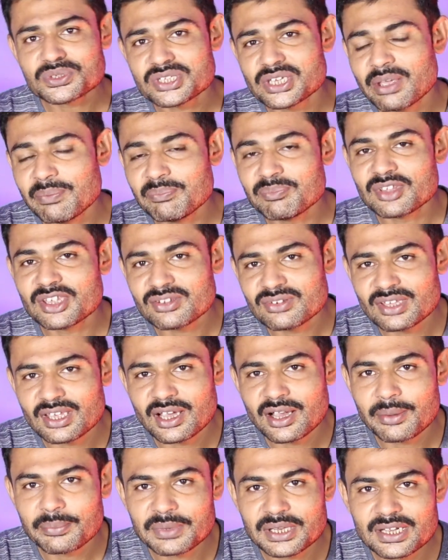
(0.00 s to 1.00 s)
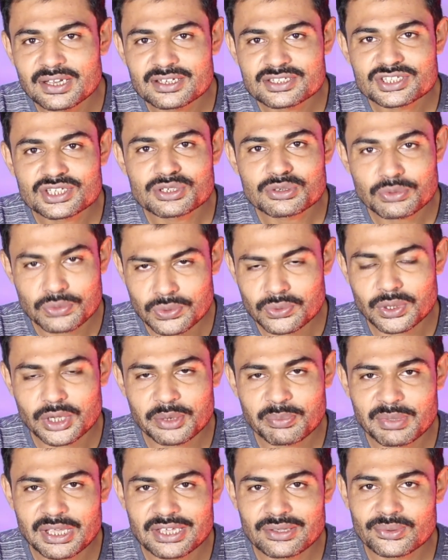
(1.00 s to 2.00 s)
टू सेम जैसे हम इंडक्शन कुकर
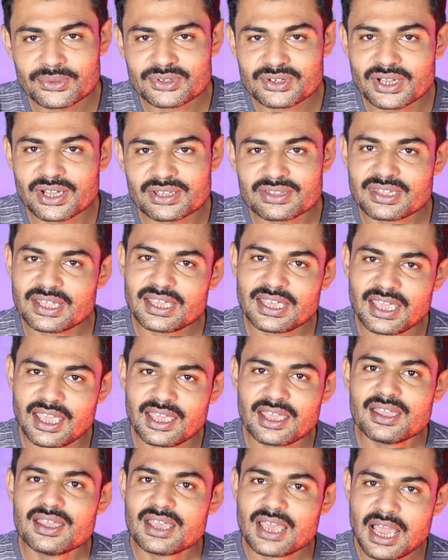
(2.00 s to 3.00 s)
में यूज करते हैं